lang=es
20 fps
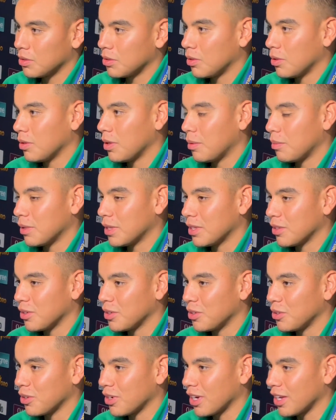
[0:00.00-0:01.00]
obviamente
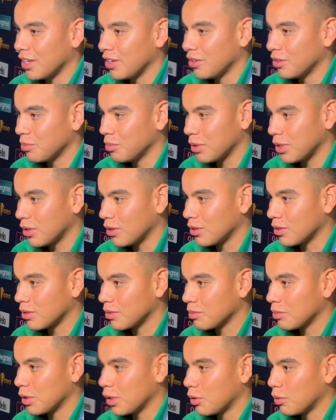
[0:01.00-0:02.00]
hoy no cayó, pero,
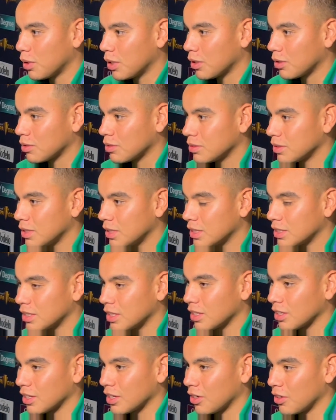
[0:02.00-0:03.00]
pero bueno,
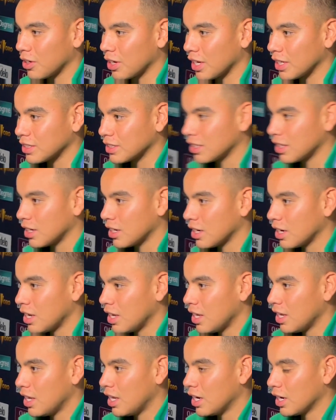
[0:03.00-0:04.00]
este creo que es el,
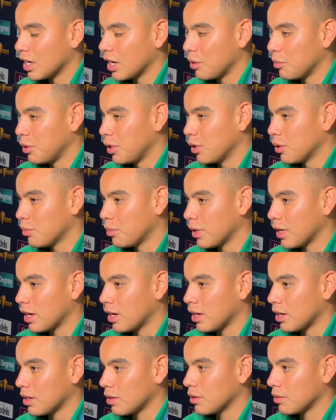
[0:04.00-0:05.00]
camino
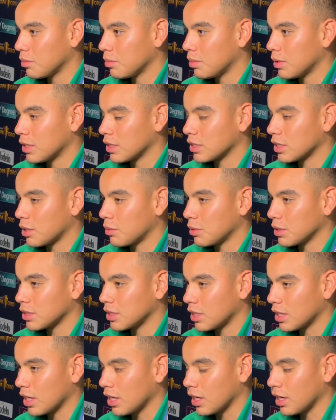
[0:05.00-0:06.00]
para, estar más
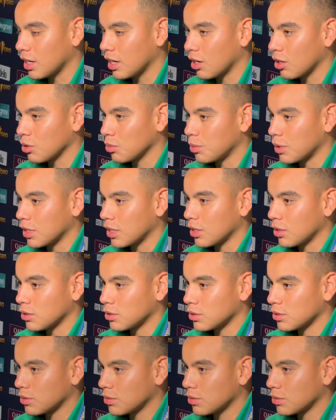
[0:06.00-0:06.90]
cerca de ganar los partidos.